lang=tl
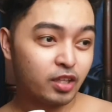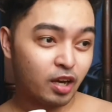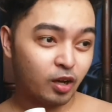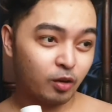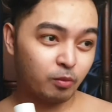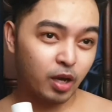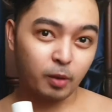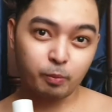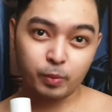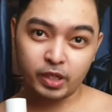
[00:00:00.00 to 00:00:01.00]
ng
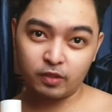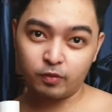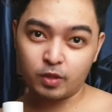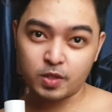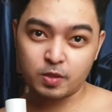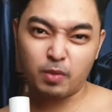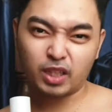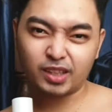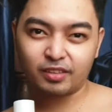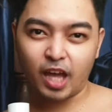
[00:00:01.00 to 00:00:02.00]
mga previous
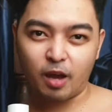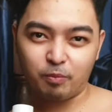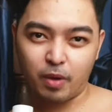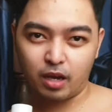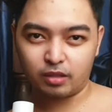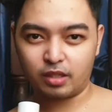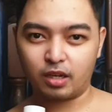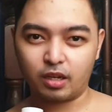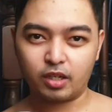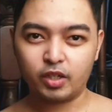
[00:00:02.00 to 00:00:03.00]
matatapang
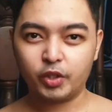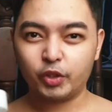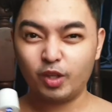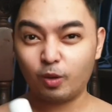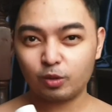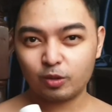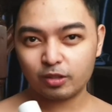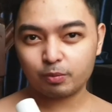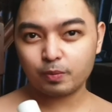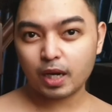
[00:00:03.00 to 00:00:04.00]
na
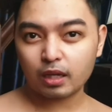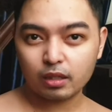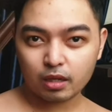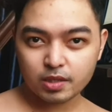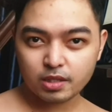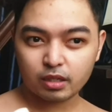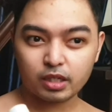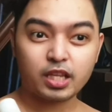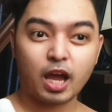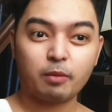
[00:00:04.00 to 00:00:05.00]
deodorant products na
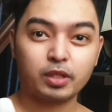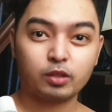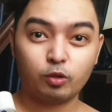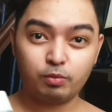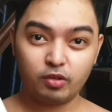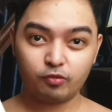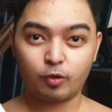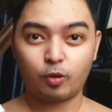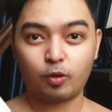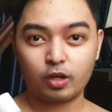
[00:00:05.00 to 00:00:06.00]
ginamit ko
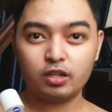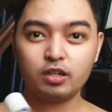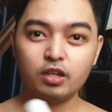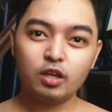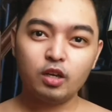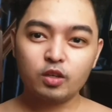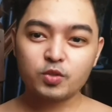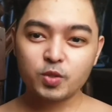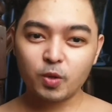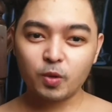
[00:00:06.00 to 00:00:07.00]
before.
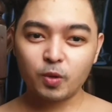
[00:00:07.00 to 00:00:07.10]
So,